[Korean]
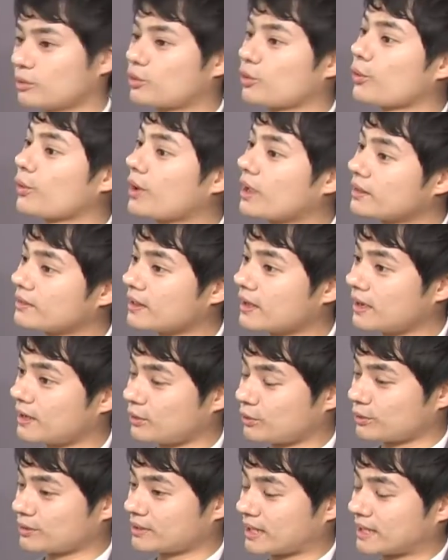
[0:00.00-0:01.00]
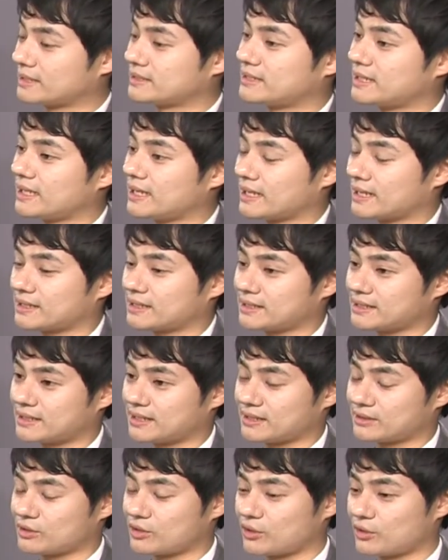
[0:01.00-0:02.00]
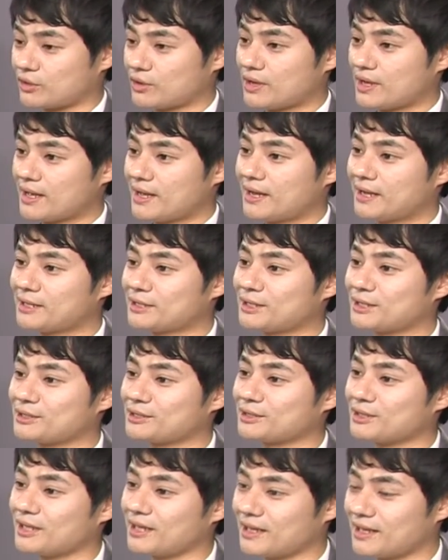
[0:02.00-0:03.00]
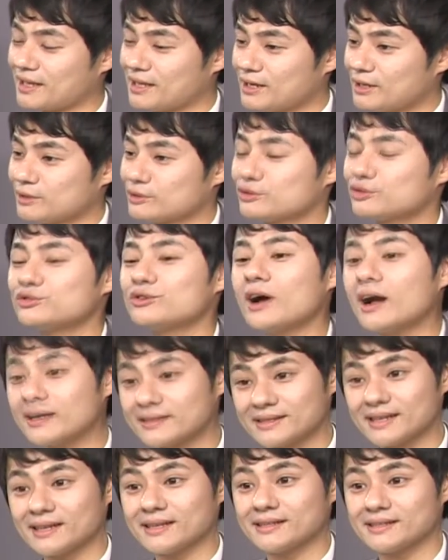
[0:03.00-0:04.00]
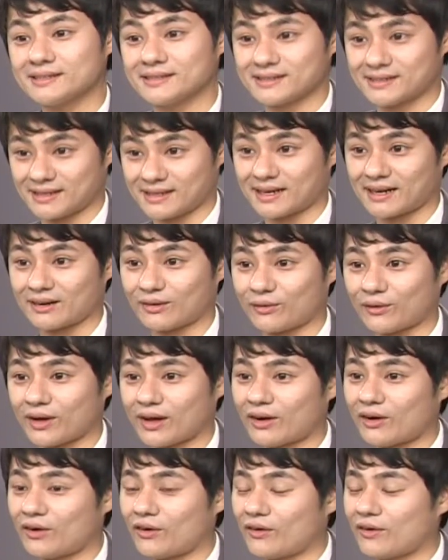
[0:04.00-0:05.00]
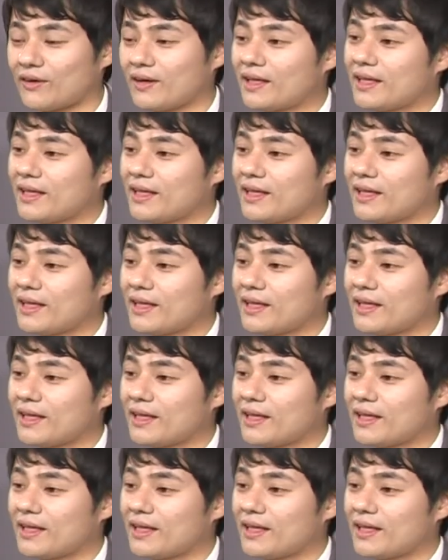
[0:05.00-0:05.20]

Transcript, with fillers: 교회나 이런 단체 같은 데서 하게 됐는데 중학생들이라는 거예요.